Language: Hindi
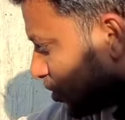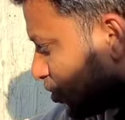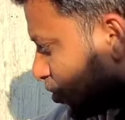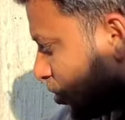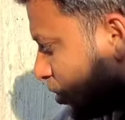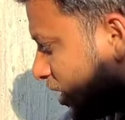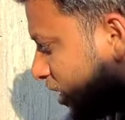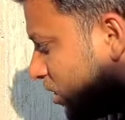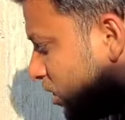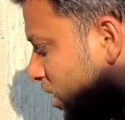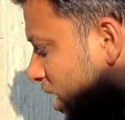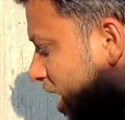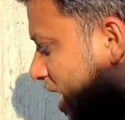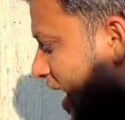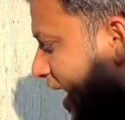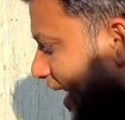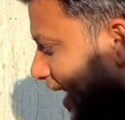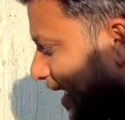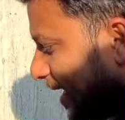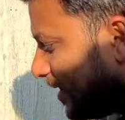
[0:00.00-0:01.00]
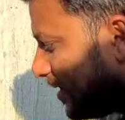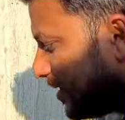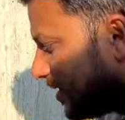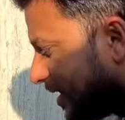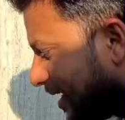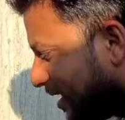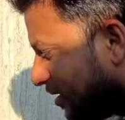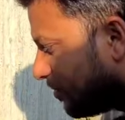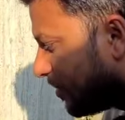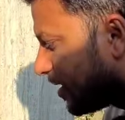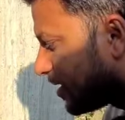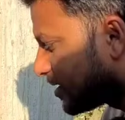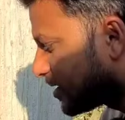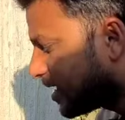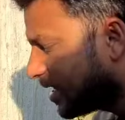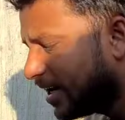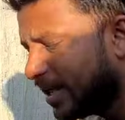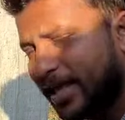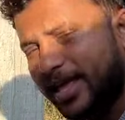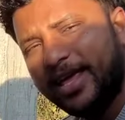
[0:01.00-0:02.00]
तो देखो इन तीन बर्ड्स
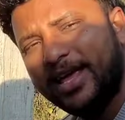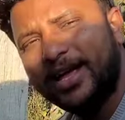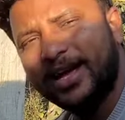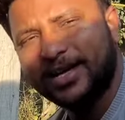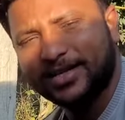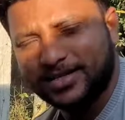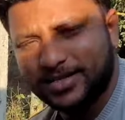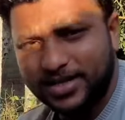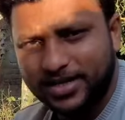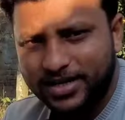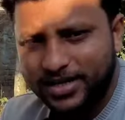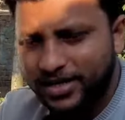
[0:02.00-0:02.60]
के लिए एक अच्छा